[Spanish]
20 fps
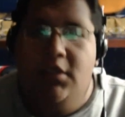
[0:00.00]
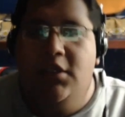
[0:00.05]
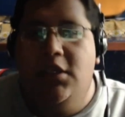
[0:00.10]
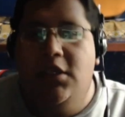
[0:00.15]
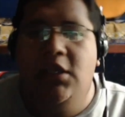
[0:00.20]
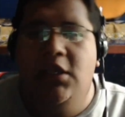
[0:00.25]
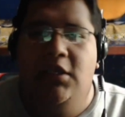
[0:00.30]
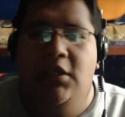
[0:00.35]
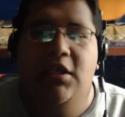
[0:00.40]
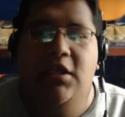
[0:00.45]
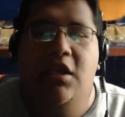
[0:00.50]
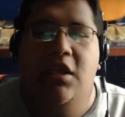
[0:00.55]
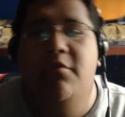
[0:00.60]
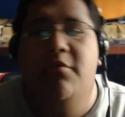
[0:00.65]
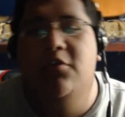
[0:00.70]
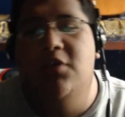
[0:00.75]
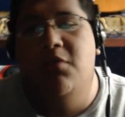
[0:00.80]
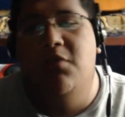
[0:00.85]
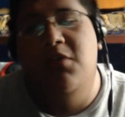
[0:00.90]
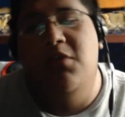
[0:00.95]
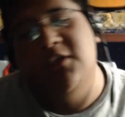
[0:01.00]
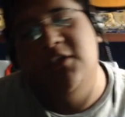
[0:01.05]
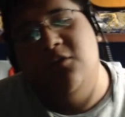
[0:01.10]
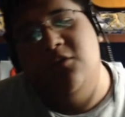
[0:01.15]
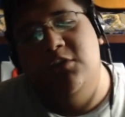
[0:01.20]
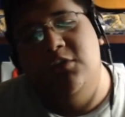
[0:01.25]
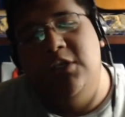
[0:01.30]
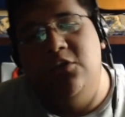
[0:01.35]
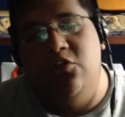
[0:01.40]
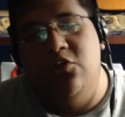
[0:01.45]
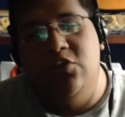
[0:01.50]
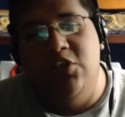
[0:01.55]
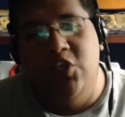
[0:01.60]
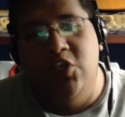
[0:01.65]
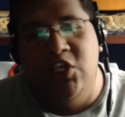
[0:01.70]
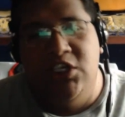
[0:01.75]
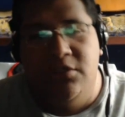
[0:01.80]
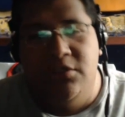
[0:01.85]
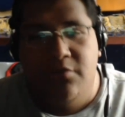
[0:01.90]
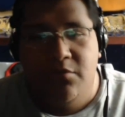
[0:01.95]
Y qué tal amigos y amigas, ¿cómo están todos
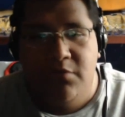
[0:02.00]
señores?